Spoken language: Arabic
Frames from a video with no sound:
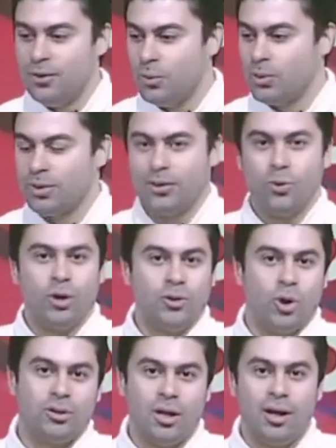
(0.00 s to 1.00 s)
وتروح
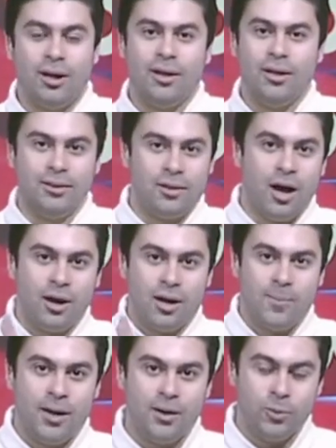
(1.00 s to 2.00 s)
تحطها
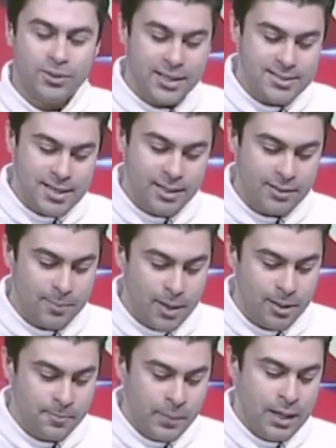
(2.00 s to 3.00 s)
تعقمها وتغسلها
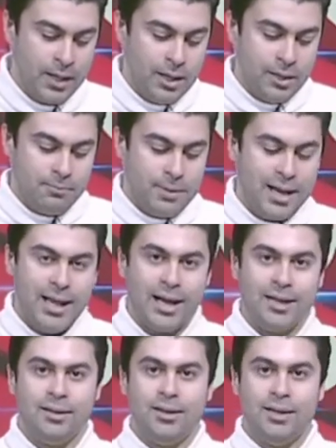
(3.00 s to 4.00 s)
طبعا مع
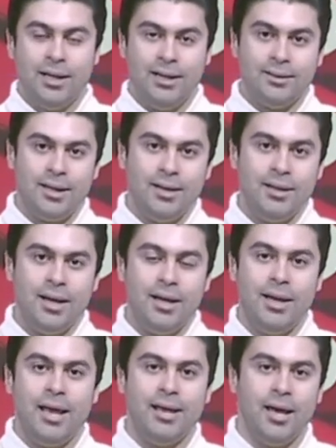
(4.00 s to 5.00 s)
الحاجات التانية
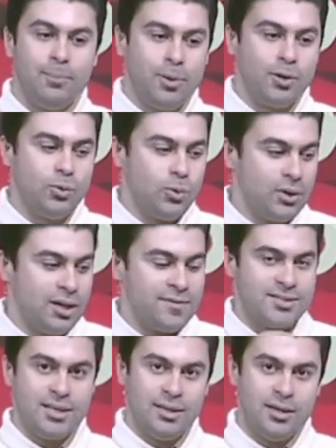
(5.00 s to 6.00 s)
اللي هي برضو
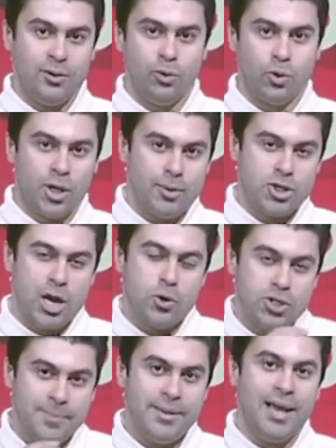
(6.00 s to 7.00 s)
نفس القريبة أو
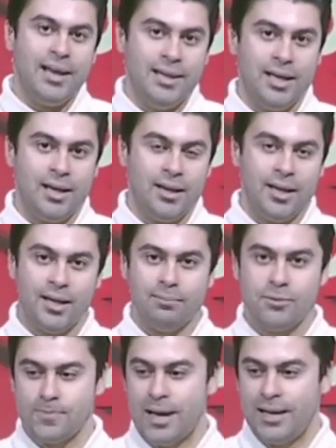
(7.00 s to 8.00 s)
الشبيهة ليها لكن
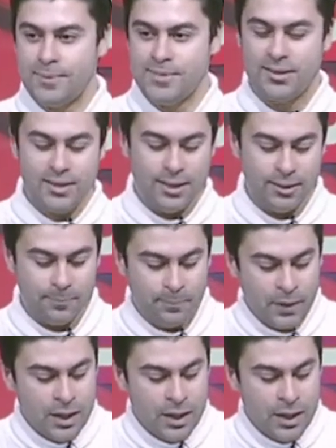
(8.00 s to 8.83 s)
مش مع اللبس التاني